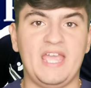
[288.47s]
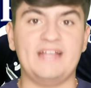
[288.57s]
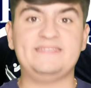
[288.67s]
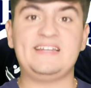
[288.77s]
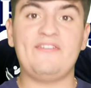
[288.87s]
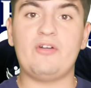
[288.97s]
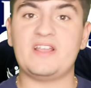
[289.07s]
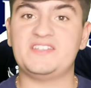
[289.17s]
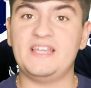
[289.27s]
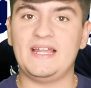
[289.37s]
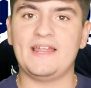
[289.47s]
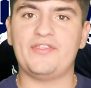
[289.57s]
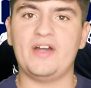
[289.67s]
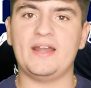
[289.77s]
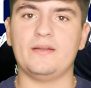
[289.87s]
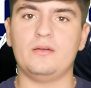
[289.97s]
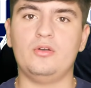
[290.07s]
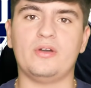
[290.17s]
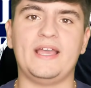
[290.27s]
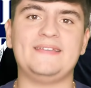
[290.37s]
Entrando ahora sí a analizar
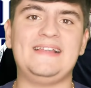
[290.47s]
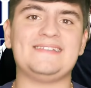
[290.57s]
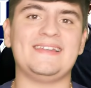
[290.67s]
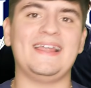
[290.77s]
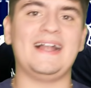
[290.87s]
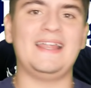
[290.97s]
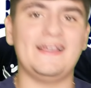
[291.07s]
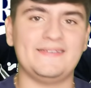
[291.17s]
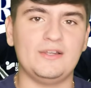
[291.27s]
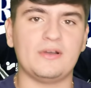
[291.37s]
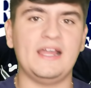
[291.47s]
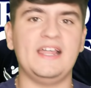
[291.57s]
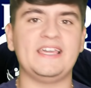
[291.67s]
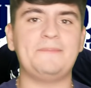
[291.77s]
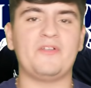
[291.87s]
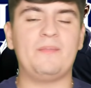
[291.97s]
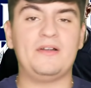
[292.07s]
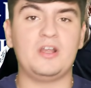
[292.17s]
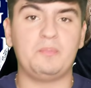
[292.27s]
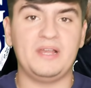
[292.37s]
lo que es el senegalés y lo que es el equipo de
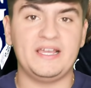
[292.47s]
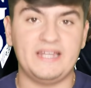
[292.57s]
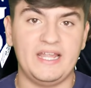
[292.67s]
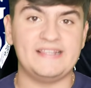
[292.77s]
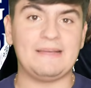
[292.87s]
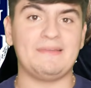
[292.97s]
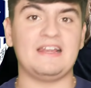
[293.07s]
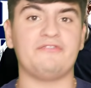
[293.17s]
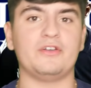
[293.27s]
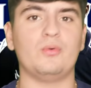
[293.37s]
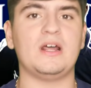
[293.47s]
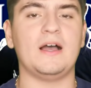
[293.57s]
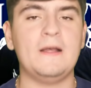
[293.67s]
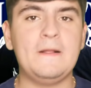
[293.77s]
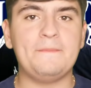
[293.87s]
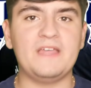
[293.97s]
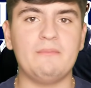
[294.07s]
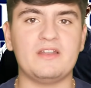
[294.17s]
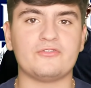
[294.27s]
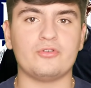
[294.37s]
Manuel Pellegrini y también la figura de
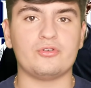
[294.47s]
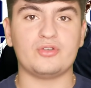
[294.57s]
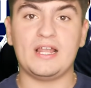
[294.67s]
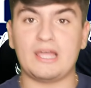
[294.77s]
Emerson Royal,